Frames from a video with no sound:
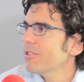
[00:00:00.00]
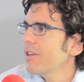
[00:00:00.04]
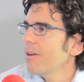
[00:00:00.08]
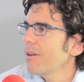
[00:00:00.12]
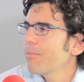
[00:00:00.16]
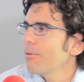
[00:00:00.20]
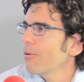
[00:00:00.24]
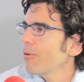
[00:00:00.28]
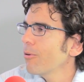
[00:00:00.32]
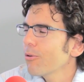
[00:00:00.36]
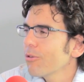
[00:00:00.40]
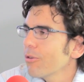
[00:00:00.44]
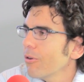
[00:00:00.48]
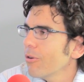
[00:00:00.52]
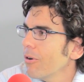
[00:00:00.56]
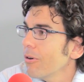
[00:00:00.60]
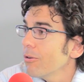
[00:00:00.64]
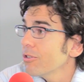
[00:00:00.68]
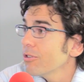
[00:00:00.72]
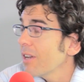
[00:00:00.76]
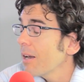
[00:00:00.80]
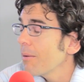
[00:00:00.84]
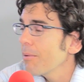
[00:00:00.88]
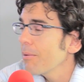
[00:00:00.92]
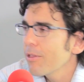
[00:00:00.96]
el producto o
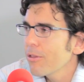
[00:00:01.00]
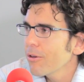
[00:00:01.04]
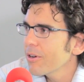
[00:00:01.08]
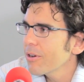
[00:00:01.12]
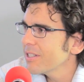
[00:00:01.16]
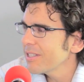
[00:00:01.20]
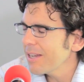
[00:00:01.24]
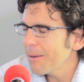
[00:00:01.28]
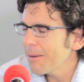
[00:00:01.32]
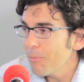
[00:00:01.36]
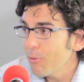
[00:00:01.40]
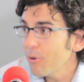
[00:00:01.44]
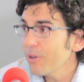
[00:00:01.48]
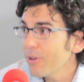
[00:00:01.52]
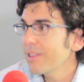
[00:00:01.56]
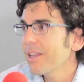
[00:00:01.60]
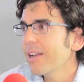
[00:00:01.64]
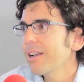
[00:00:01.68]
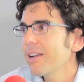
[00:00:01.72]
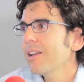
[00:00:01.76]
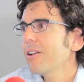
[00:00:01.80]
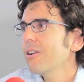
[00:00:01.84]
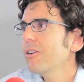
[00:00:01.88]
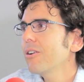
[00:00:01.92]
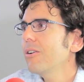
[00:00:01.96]
servicio que sea muy
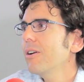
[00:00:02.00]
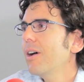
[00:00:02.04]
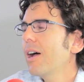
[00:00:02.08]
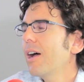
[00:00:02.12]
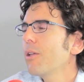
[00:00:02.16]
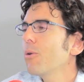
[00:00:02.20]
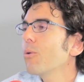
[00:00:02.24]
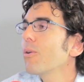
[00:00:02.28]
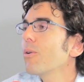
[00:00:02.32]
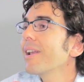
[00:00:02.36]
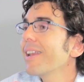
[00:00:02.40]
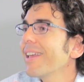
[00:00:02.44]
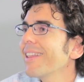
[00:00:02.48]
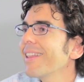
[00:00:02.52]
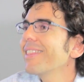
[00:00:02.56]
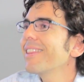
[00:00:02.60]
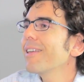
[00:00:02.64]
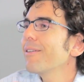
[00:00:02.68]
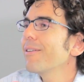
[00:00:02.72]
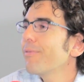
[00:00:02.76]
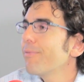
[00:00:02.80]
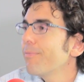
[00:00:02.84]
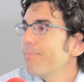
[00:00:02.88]
técnico, hay un cliente